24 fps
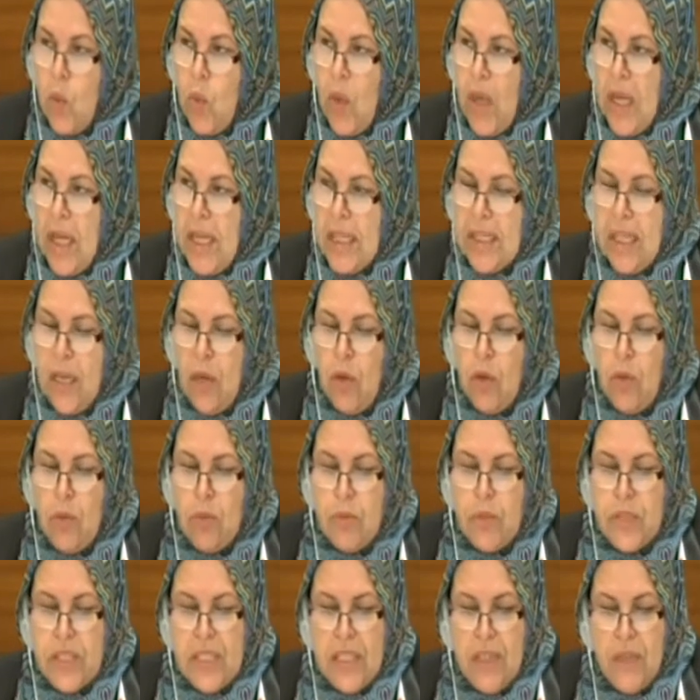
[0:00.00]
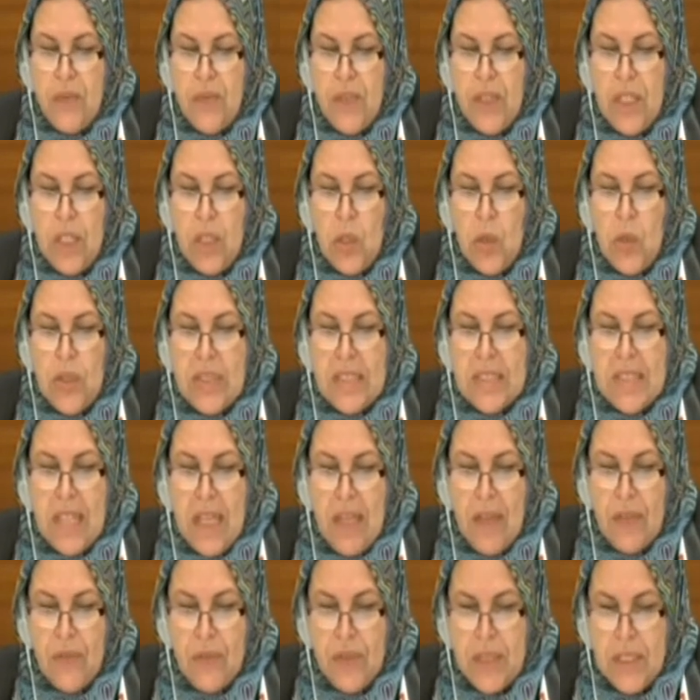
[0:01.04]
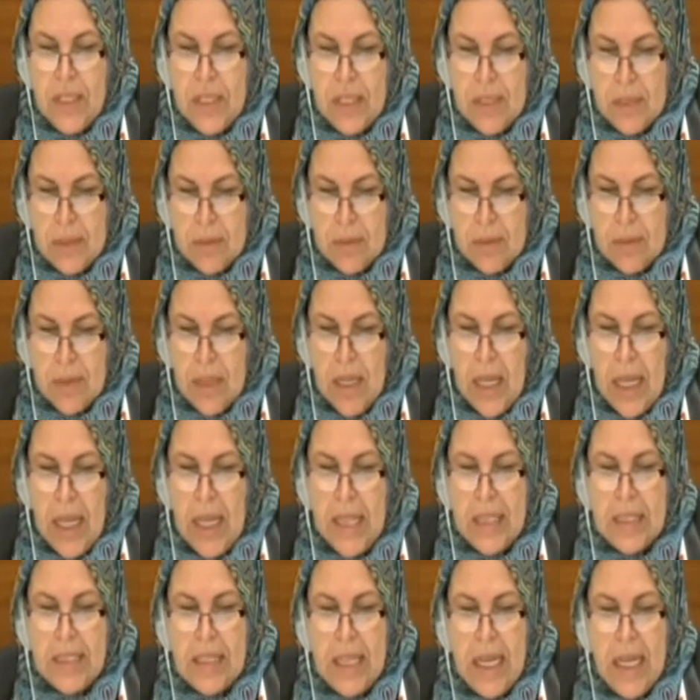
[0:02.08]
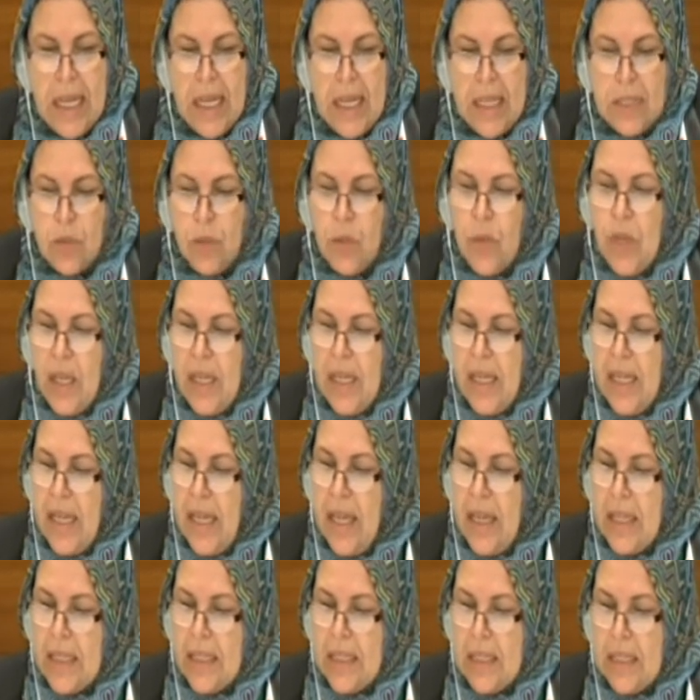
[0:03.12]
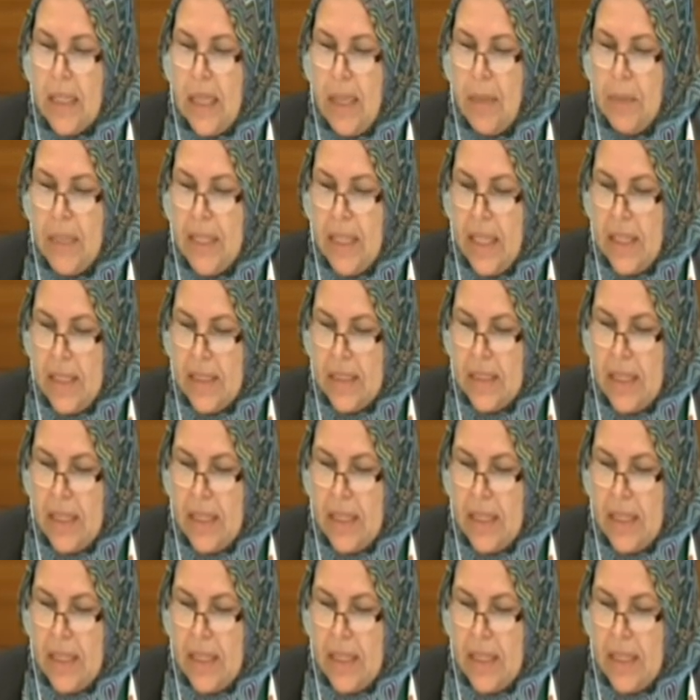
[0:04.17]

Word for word: وقتلوا المسعفين والصحفيين حتى لا تنقل الحقيقة من